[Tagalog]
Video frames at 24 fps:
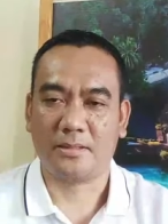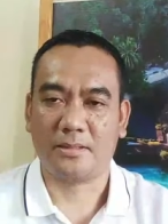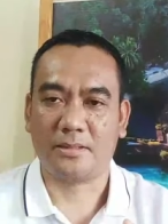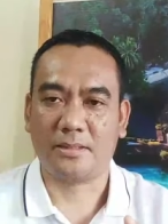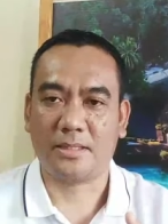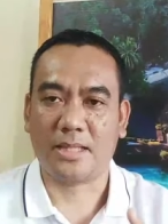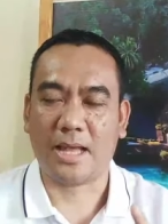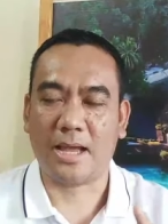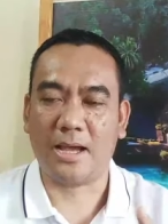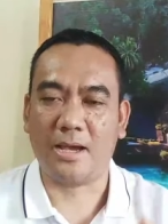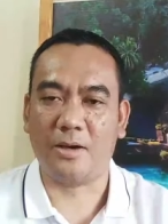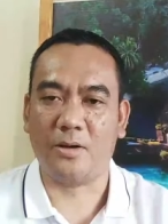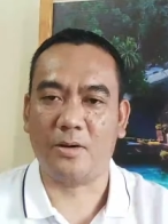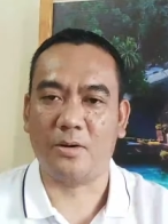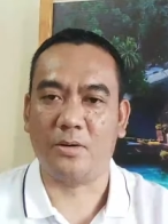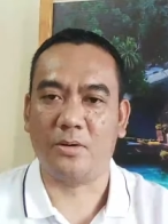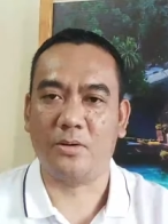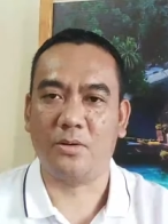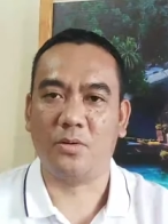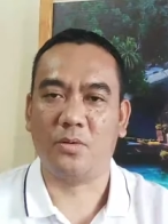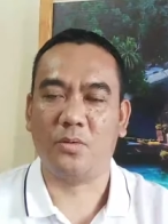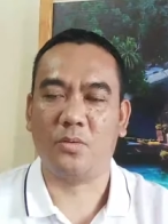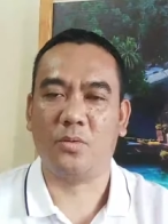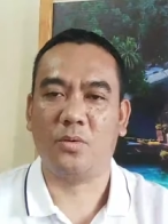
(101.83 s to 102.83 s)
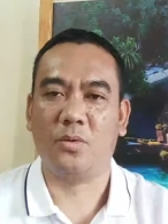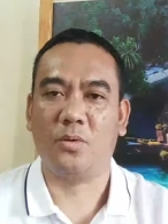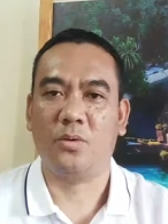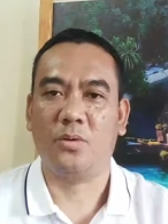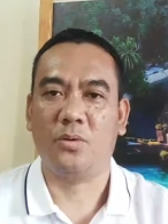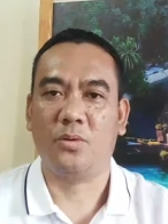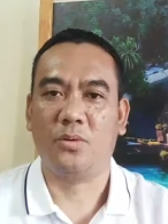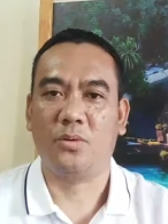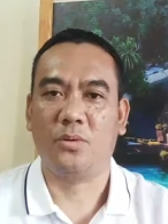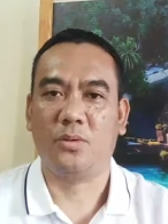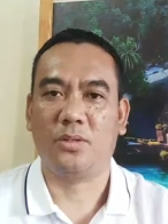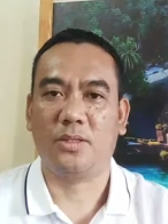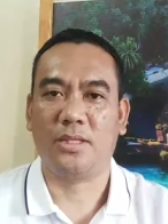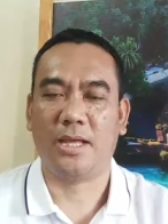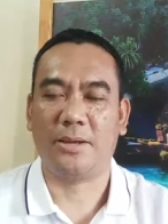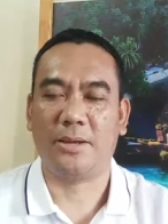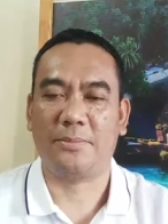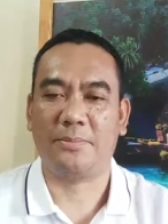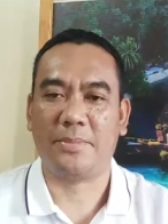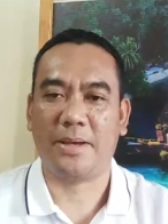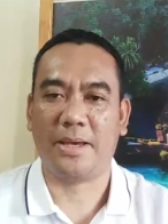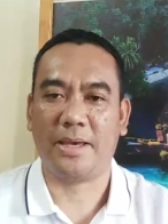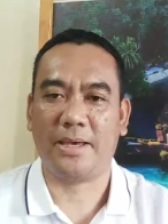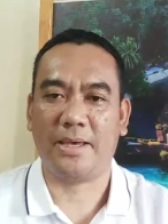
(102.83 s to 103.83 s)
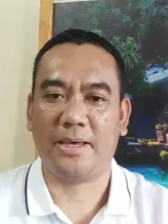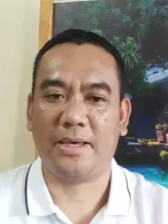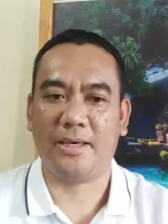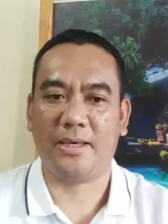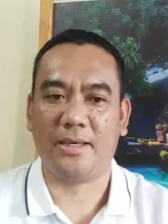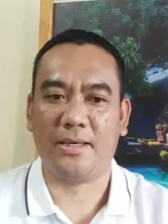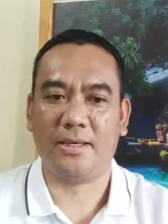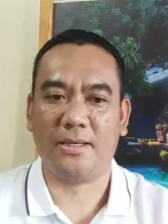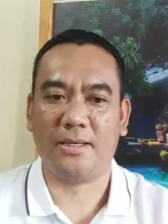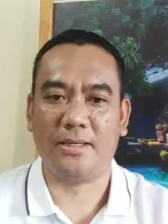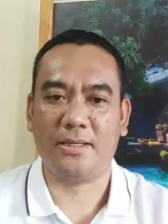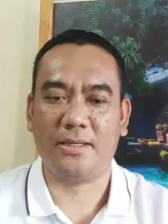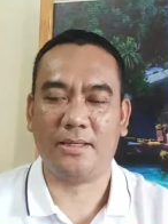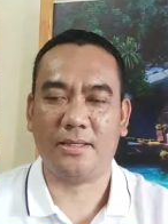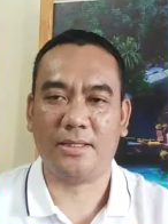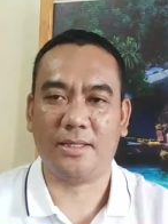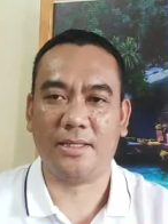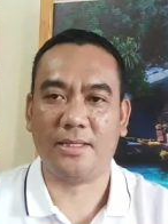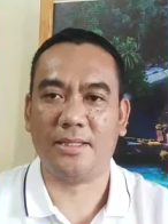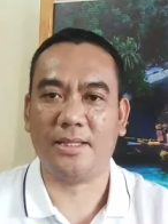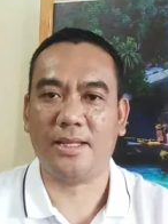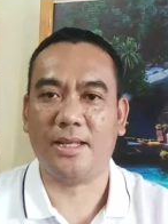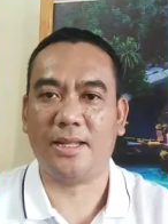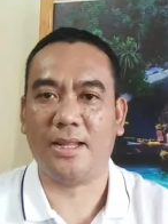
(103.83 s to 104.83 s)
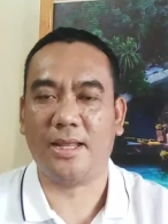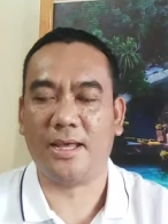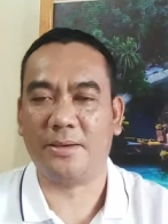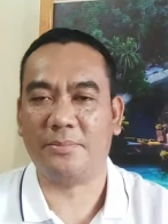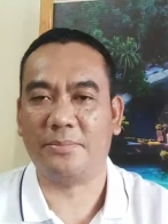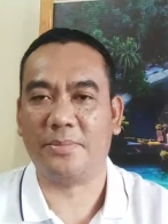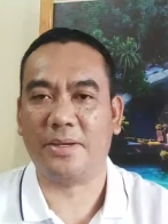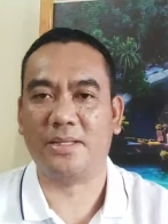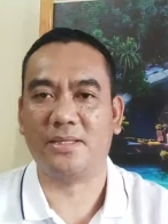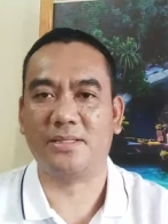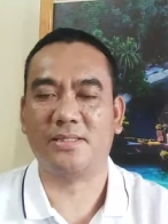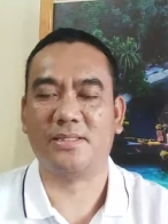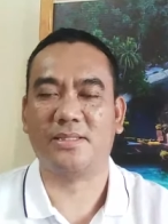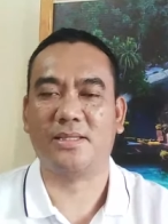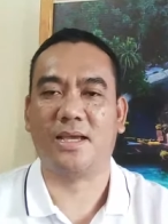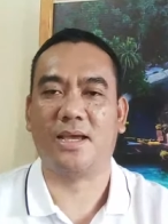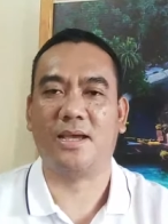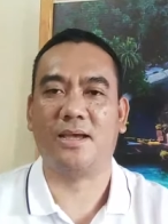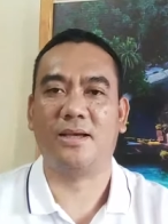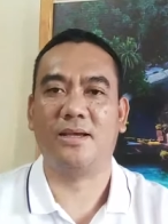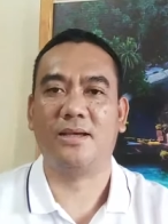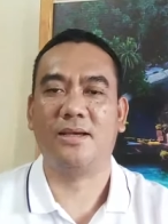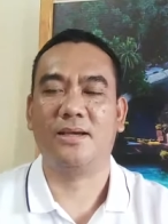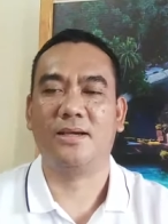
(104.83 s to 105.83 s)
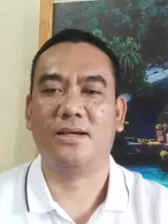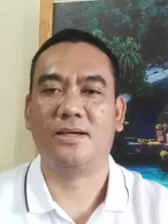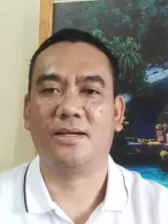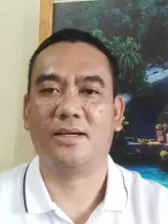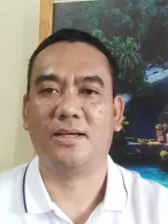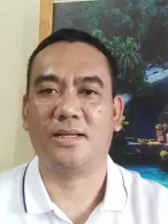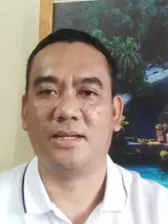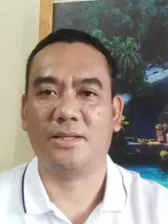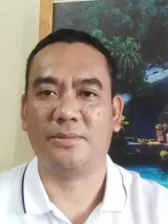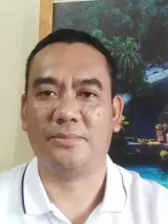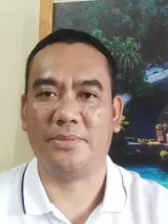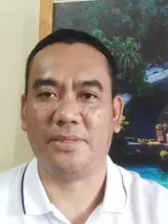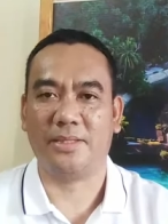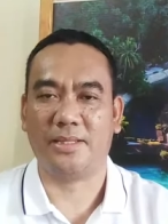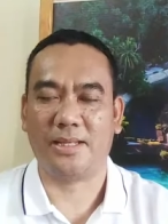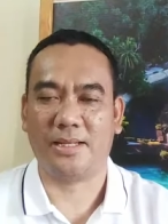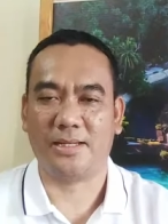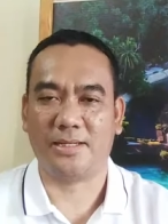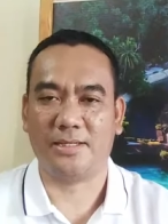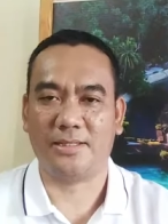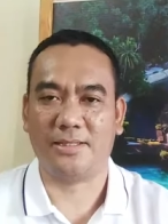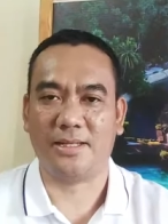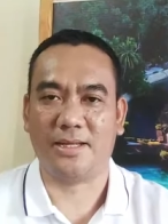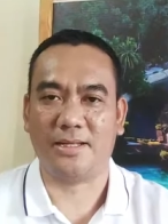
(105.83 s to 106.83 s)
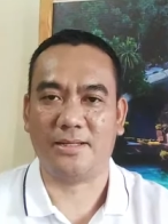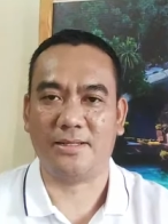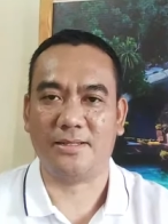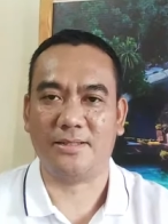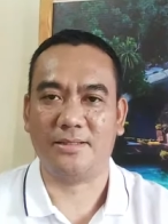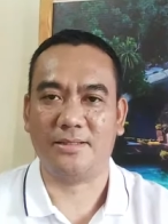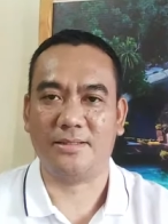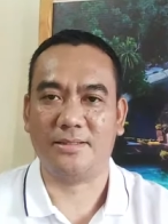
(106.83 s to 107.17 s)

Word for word: tao na may kinalaman sa kriminalidad.